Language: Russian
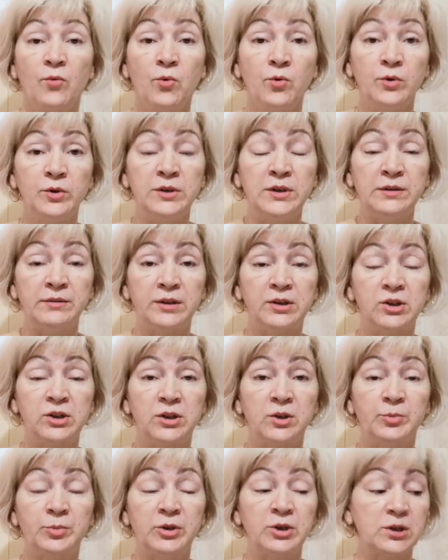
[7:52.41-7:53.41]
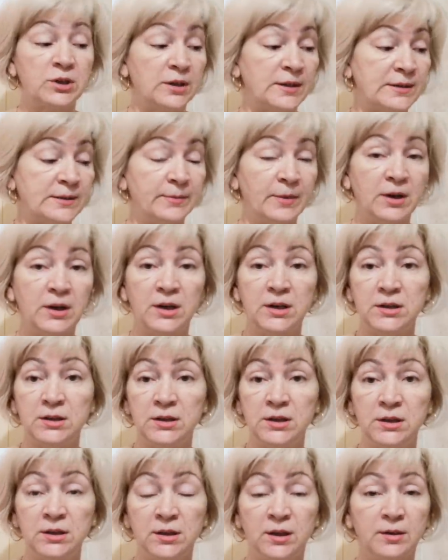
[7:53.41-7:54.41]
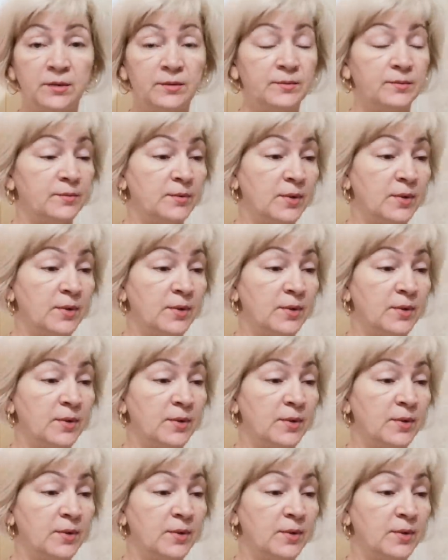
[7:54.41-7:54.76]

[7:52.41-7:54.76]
Фу, девочки, пришла с магазина,